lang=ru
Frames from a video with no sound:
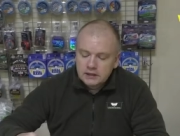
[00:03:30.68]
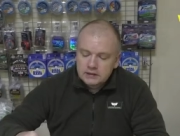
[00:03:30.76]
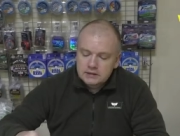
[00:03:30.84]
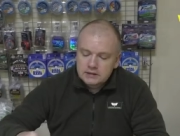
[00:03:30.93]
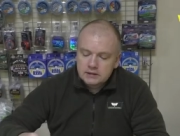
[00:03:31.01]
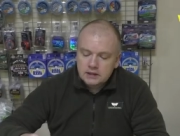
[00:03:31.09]

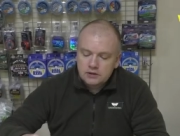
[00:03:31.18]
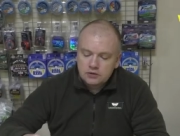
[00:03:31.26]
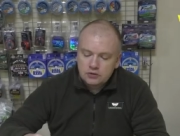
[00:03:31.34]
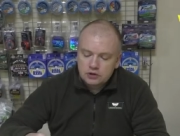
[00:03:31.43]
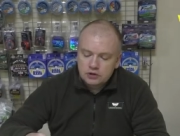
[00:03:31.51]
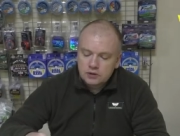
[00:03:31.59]
с
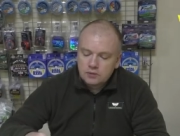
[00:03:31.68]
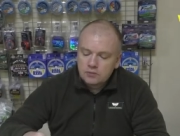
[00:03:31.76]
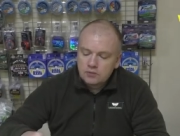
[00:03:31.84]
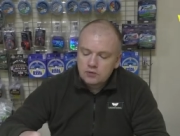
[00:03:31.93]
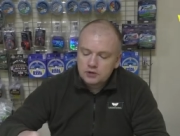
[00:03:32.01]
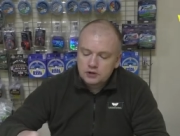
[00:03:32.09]
надежным,
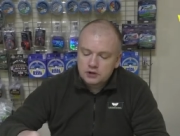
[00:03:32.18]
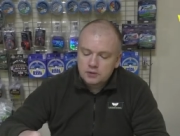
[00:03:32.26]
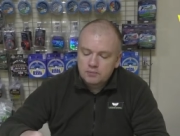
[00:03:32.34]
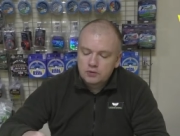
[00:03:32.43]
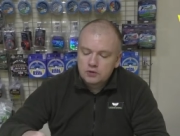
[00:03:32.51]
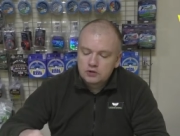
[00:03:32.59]

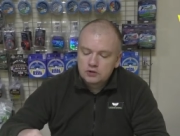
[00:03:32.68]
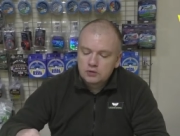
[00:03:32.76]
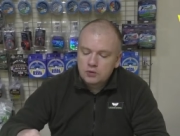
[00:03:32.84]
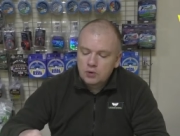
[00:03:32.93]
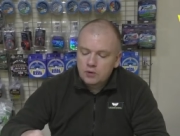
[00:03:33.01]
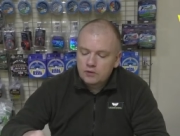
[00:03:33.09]
мощным
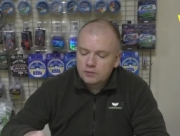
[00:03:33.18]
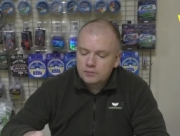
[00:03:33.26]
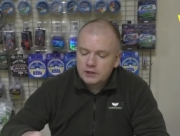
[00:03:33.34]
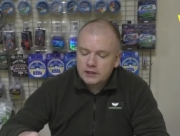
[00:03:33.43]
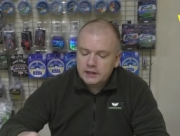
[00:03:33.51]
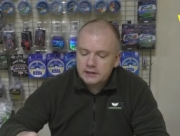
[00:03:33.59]
ползунковым
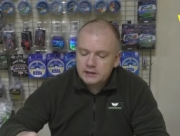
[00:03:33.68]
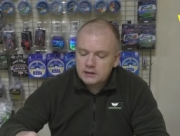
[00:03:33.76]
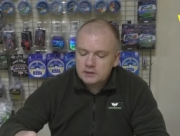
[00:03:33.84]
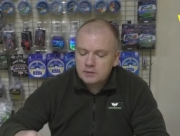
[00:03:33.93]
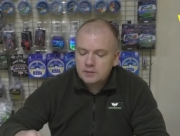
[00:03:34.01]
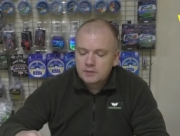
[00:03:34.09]

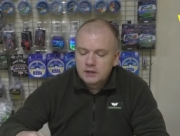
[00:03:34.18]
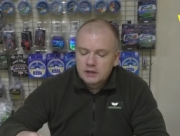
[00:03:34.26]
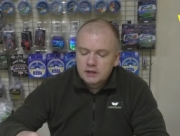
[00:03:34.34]
механизмом,